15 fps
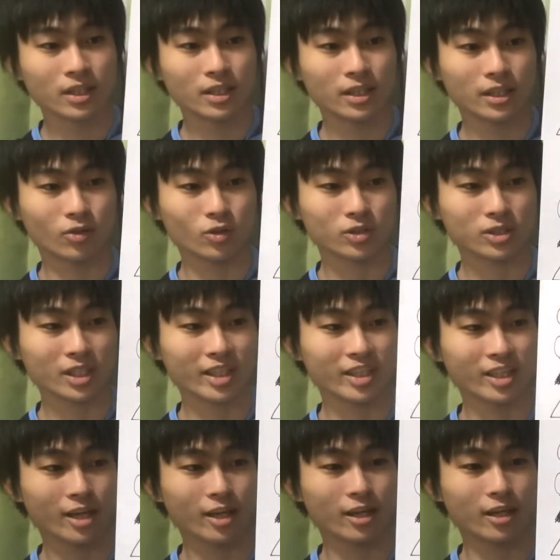で、ー、抑え
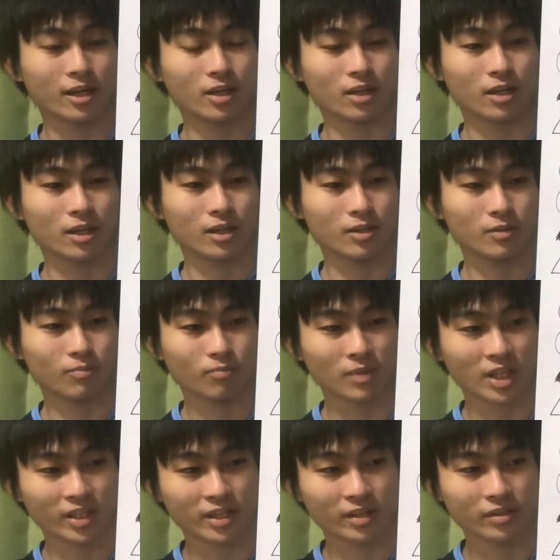で、えー、
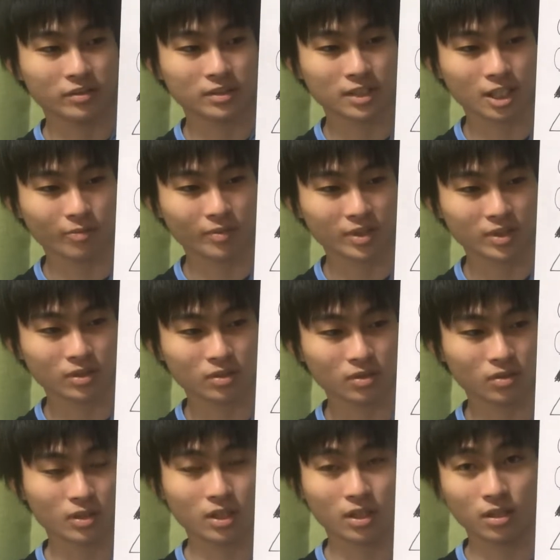マイネルサーパス
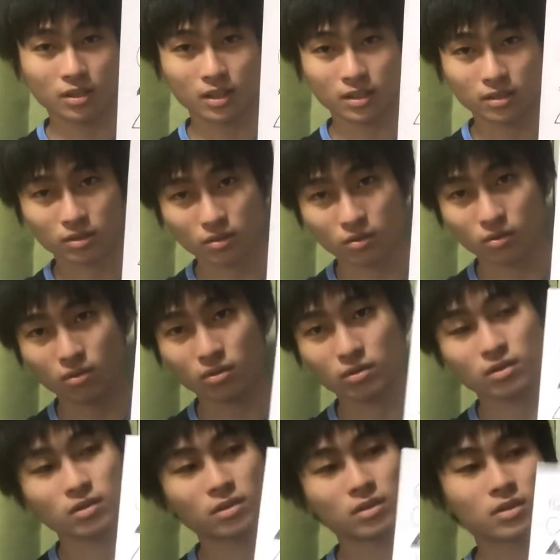とケイデンスコール
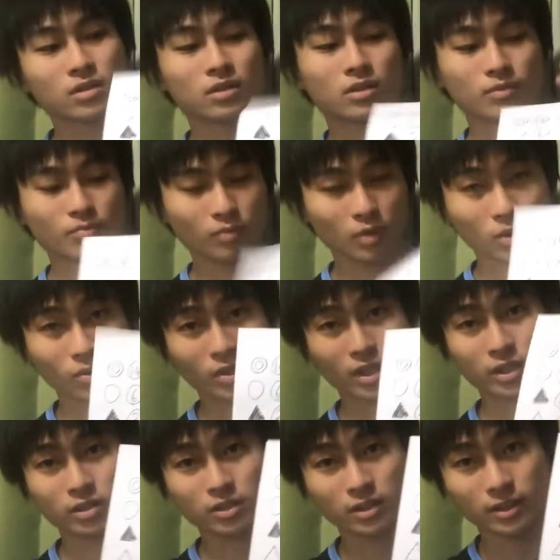こんな
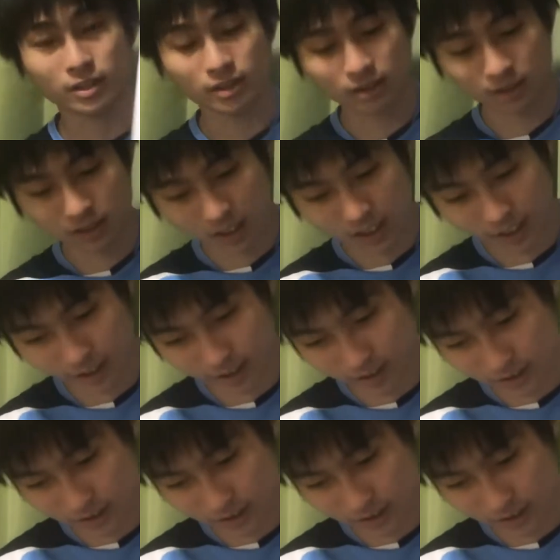感じです。はい